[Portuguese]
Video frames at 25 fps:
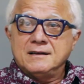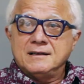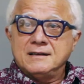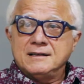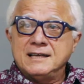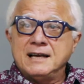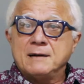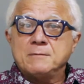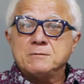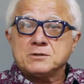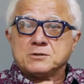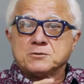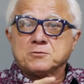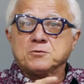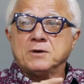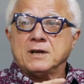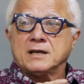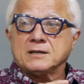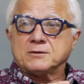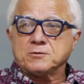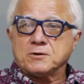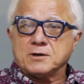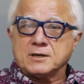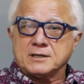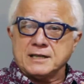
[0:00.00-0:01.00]
E a
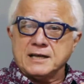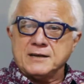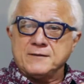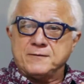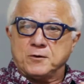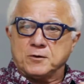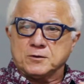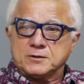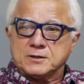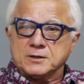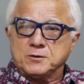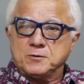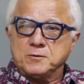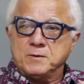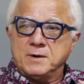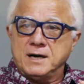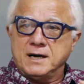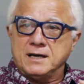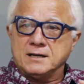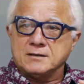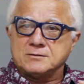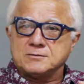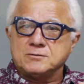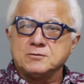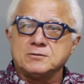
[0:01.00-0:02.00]
musculatura que está em volta do
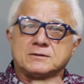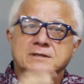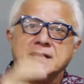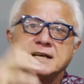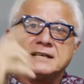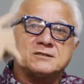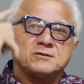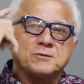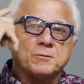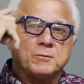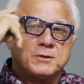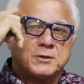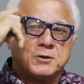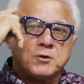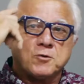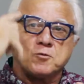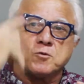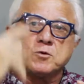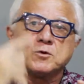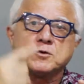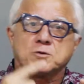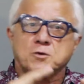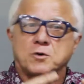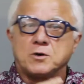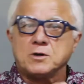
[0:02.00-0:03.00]
ânus não está sob o teu
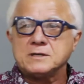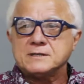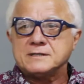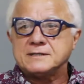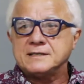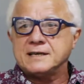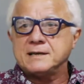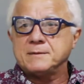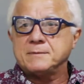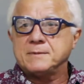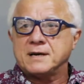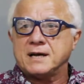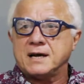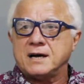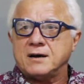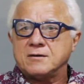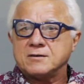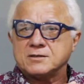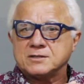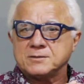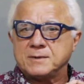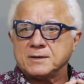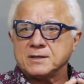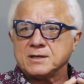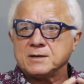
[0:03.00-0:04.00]
controle cerebral,
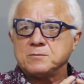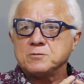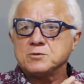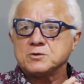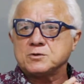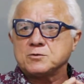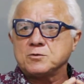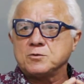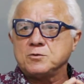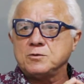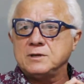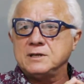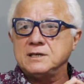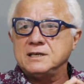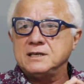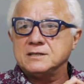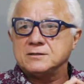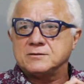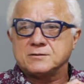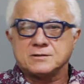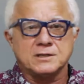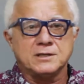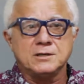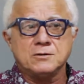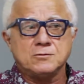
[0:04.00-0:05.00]
chamada músculo liso,
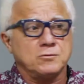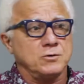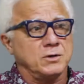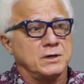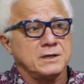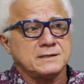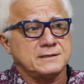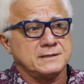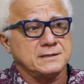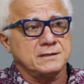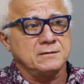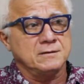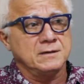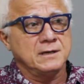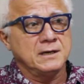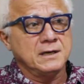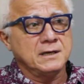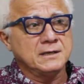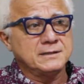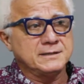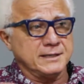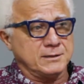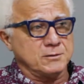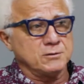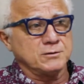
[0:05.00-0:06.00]
que nem o coração.
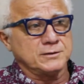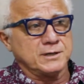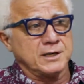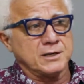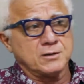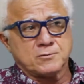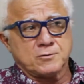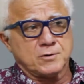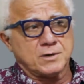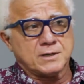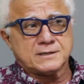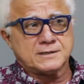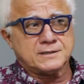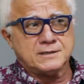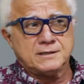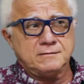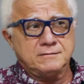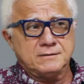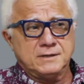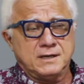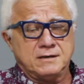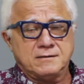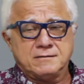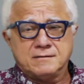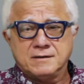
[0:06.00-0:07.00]
Você contrai o coração?
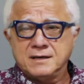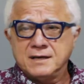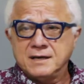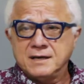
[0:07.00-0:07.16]
Não.